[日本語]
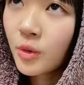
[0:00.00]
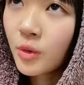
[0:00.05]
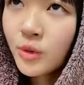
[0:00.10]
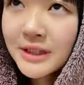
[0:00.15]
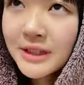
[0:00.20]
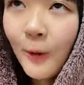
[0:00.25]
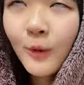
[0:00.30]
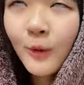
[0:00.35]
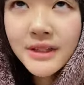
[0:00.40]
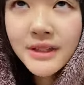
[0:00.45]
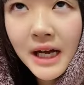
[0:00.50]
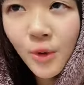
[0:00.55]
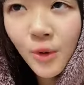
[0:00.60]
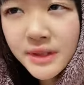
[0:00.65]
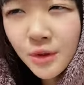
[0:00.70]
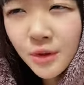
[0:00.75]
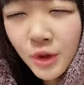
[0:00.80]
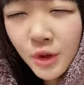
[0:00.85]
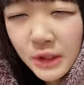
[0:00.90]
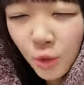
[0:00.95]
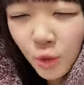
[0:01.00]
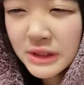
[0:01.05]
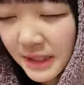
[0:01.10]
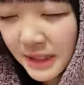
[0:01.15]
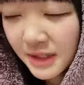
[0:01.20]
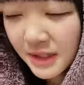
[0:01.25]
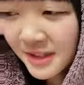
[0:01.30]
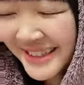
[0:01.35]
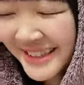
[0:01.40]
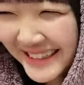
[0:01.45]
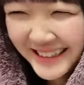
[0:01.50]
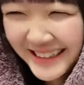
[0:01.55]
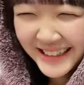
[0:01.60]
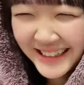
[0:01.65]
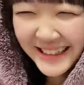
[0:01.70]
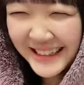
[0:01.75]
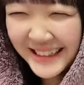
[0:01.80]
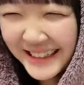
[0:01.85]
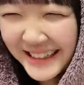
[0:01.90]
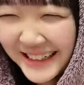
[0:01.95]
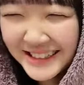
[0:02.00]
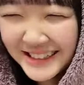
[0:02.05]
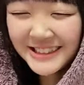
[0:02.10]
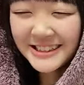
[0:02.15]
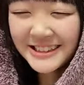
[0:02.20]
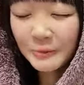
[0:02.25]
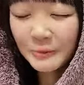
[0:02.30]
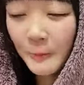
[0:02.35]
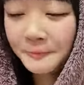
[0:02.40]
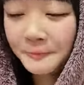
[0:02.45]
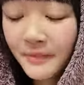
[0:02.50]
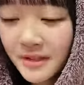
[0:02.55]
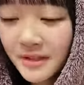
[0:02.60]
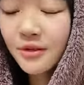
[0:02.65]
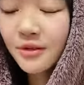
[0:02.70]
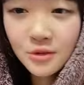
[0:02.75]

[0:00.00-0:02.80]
なんですけど来てくださるととって